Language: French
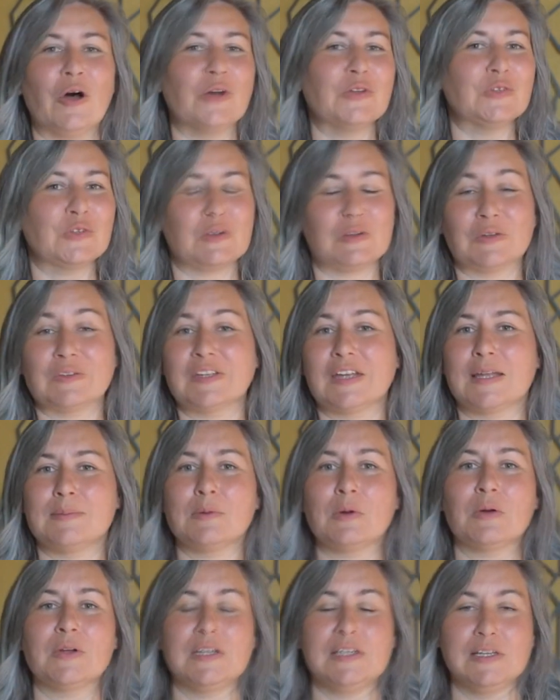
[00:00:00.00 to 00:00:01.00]
entre
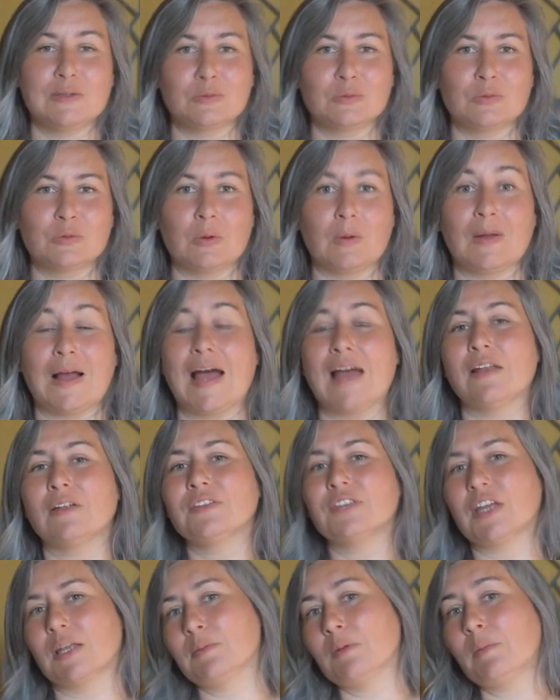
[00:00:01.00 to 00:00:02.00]
l'entraînement et les concours. À
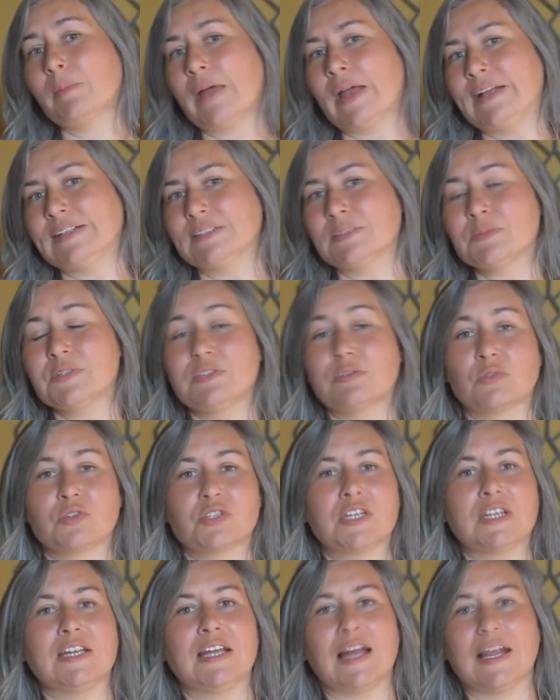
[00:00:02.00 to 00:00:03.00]
l'entraînement, par exemple, si
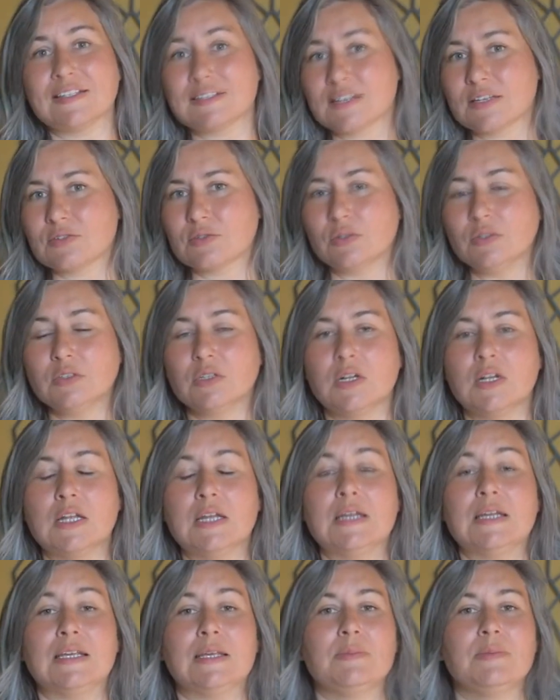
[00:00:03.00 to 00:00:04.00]
votre chien rate sa zone,
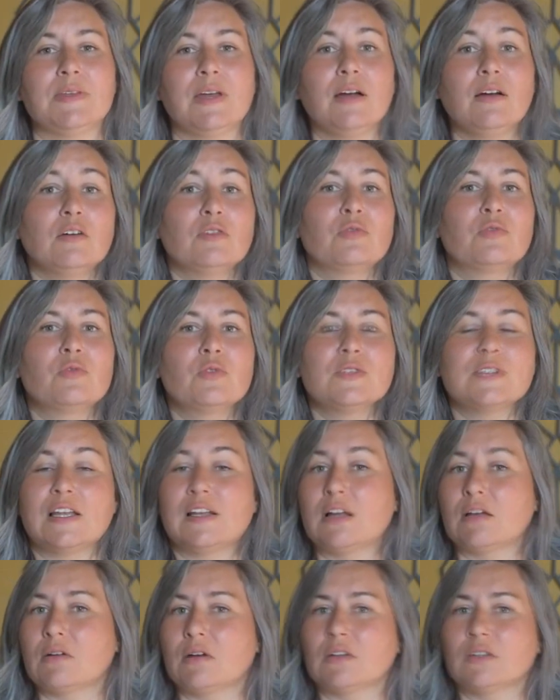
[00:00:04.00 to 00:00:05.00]
eh bien, vous
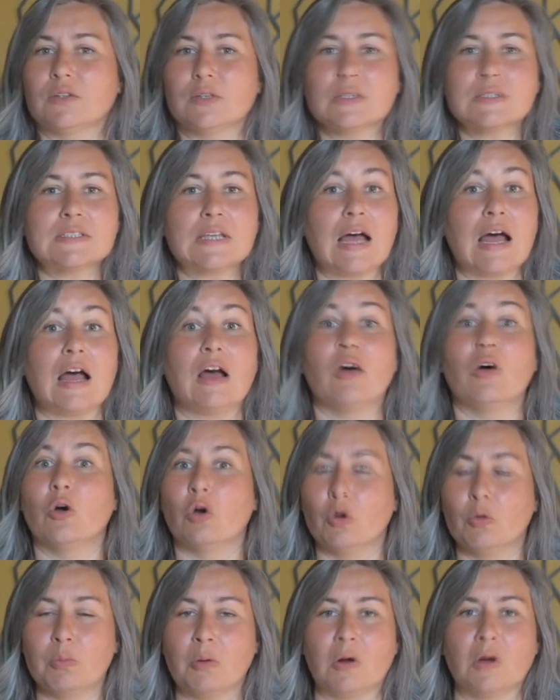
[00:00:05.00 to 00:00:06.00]
allez avoir tendance à
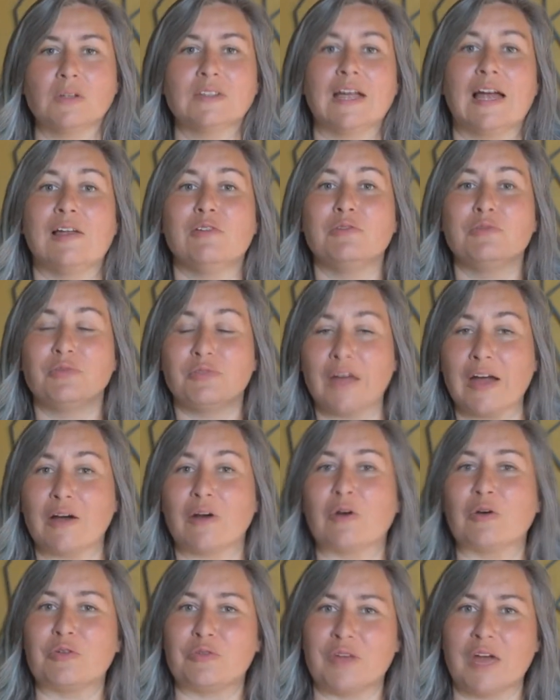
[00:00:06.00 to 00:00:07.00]
reprendre, à lui
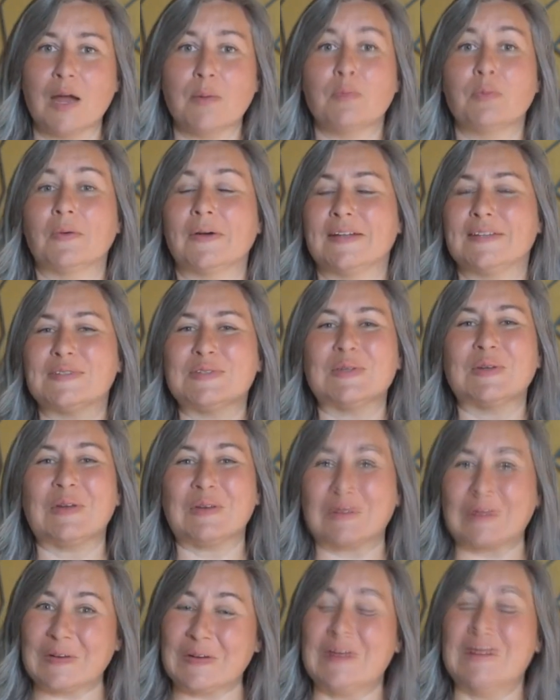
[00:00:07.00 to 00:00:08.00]
faire refaire pour être
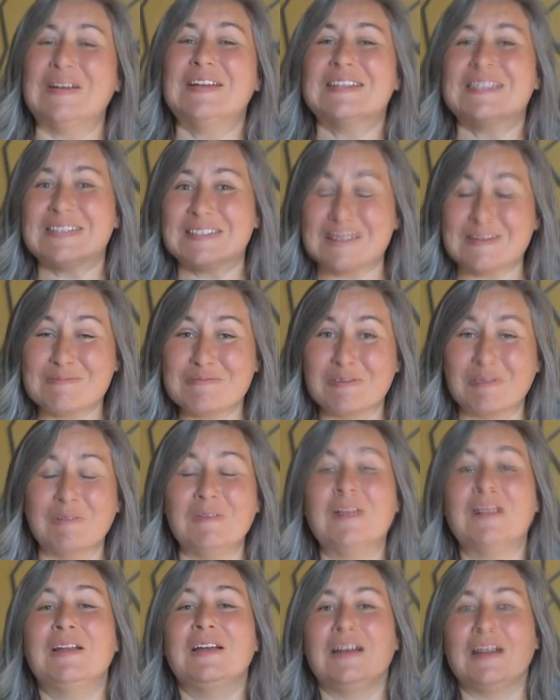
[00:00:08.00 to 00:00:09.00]
sûr que c'est
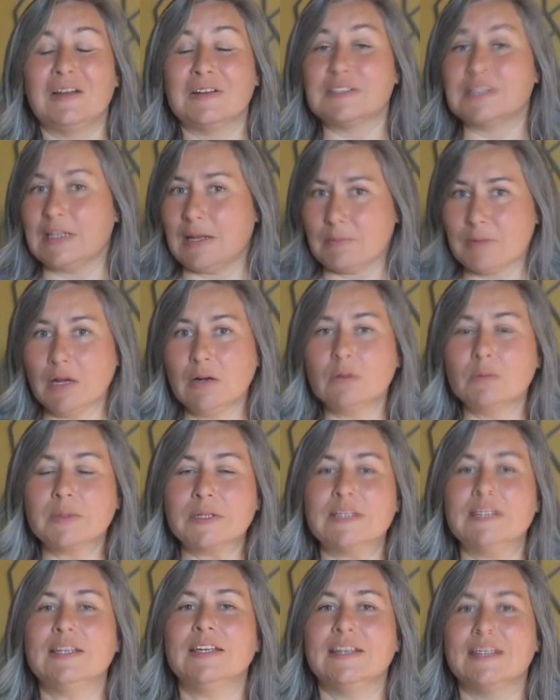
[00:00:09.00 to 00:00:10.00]
bon, euh, qu'il a bien
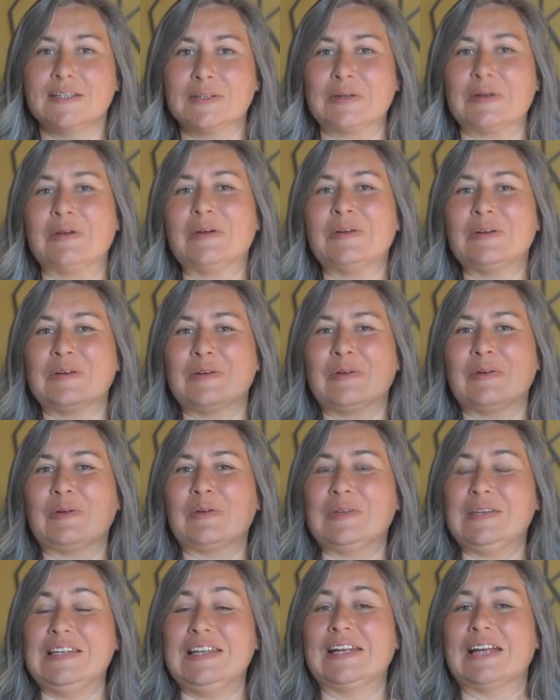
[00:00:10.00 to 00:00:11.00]
compris et qu'il
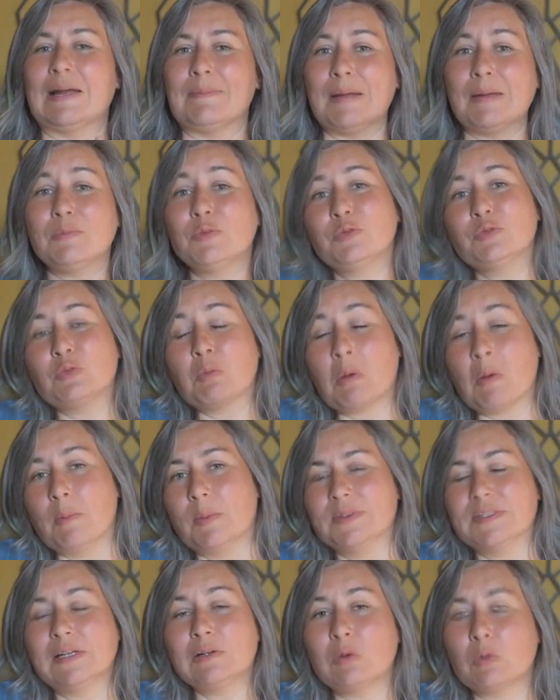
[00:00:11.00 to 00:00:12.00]
euh, est capable de vous
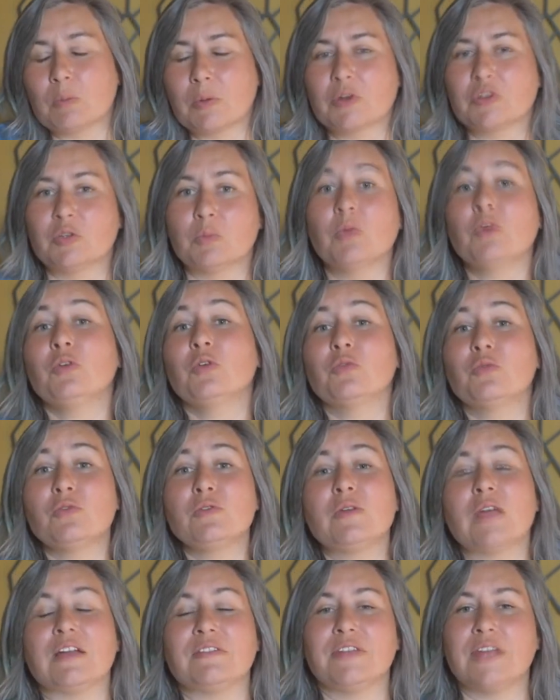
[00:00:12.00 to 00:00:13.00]
proposer le comportement que
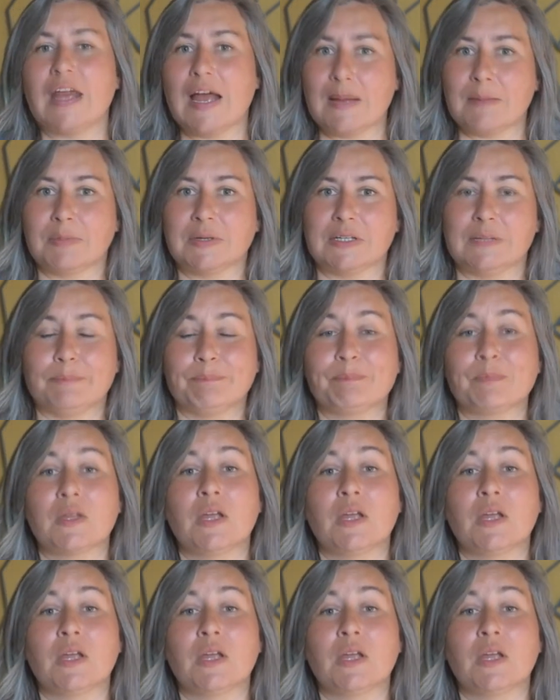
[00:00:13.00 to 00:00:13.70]
vous lui avez appris.